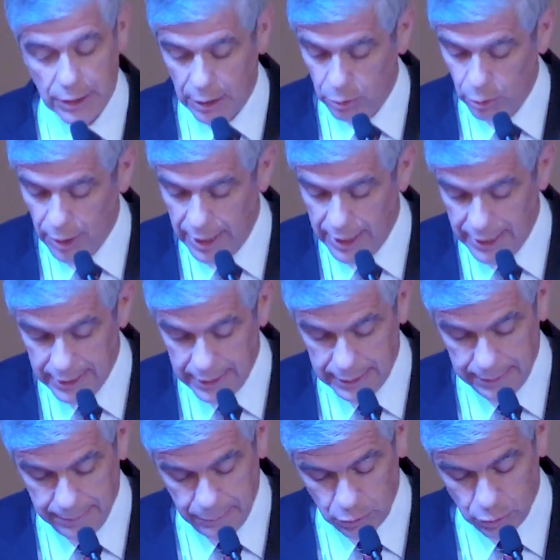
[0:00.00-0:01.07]

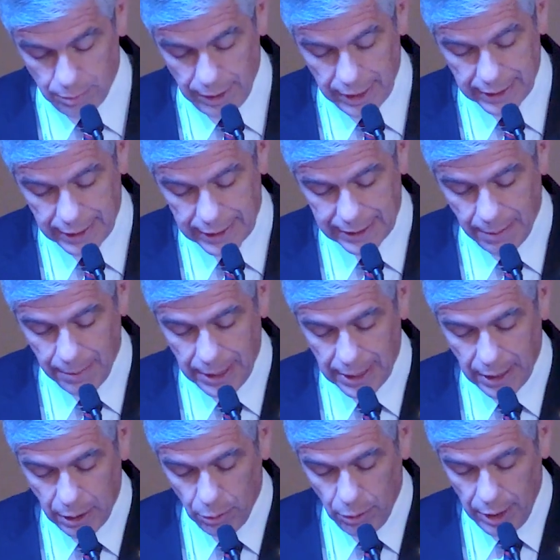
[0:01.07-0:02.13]
actuales, sus más de 30.000
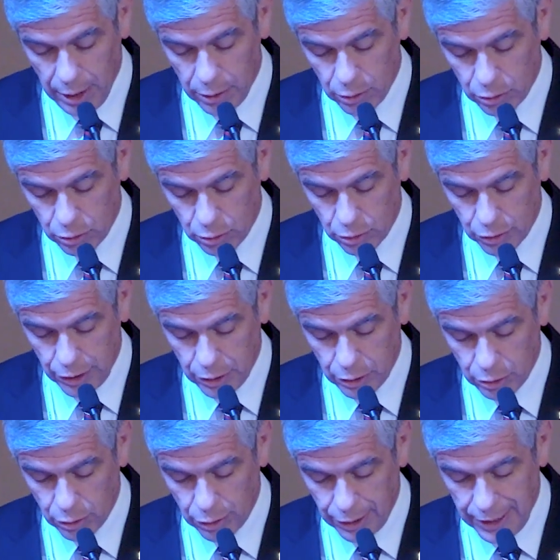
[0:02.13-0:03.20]
graduados, sus
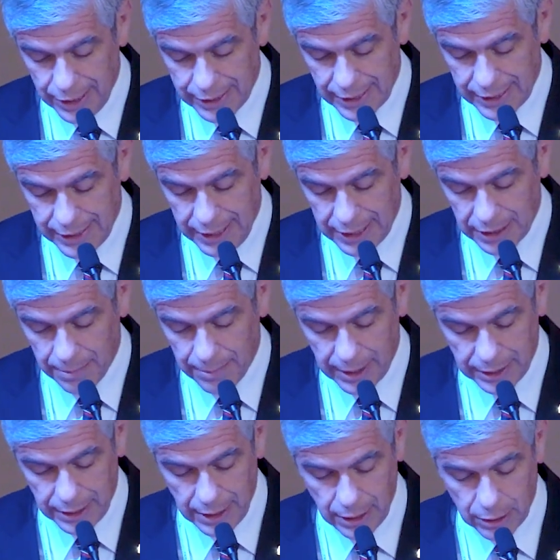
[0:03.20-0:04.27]
115 sedes
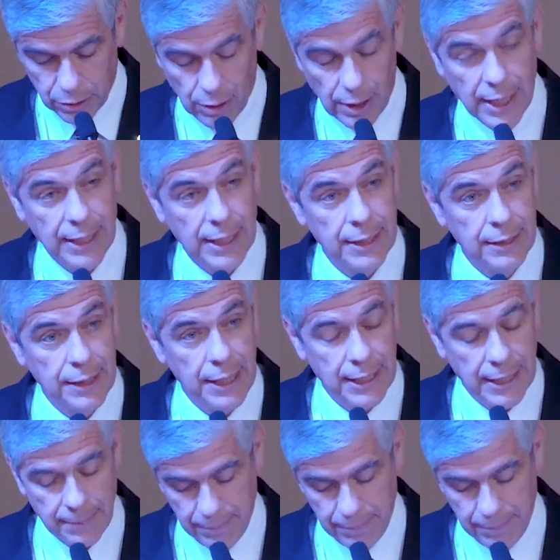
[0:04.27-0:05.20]
repartidas en toda la Argentina,